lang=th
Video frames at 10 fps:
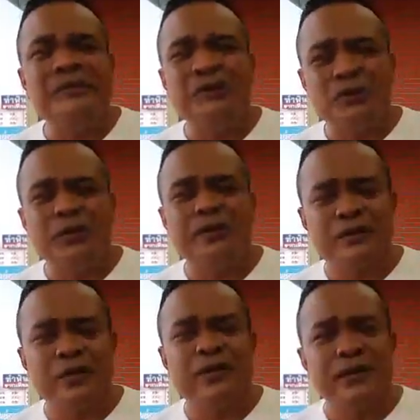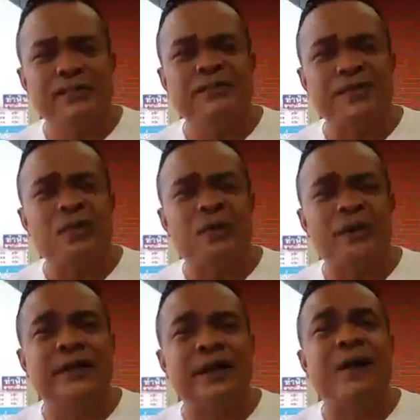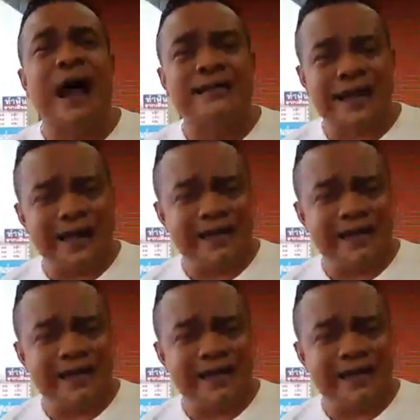หยุดหยุดยืมจมูกคนอื่นเขาหายใจ